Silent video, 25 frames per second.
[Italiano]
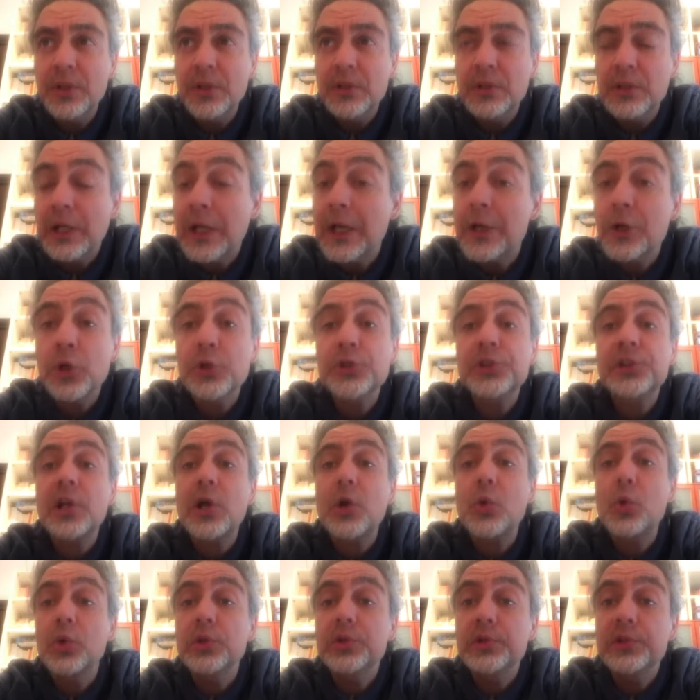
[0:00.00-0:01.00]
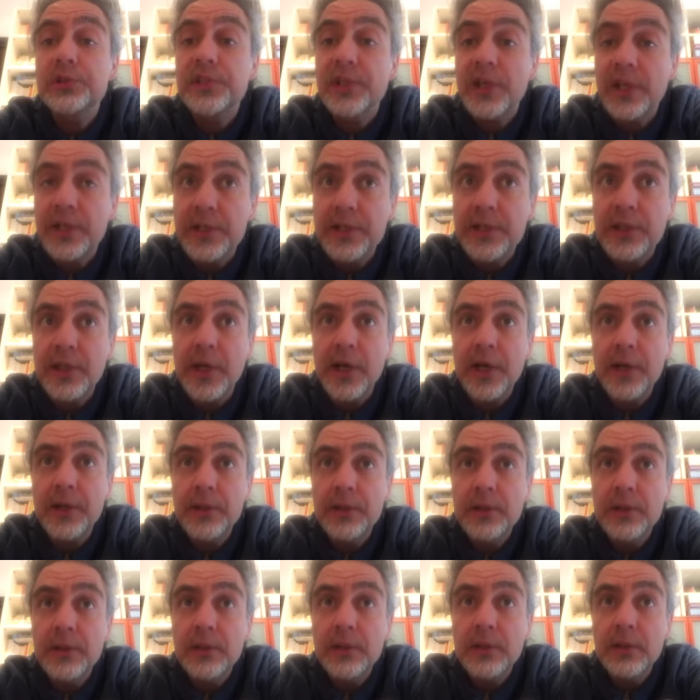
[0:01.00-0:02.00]
nella nostra quotidianità.
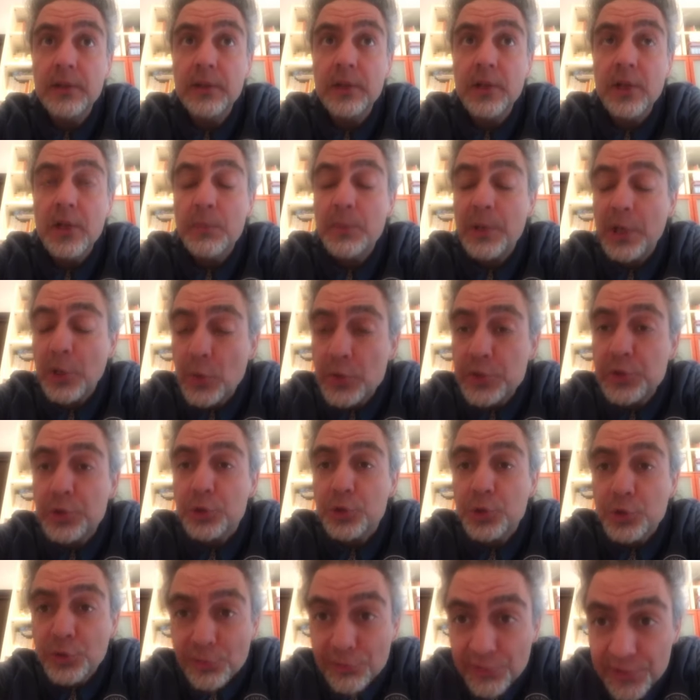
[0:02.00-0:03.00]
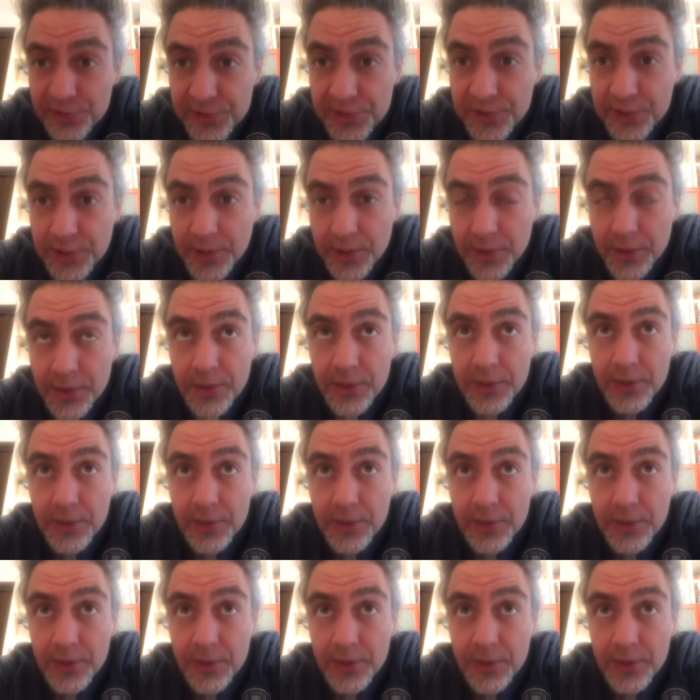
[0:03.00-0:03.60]
Per questo giovedì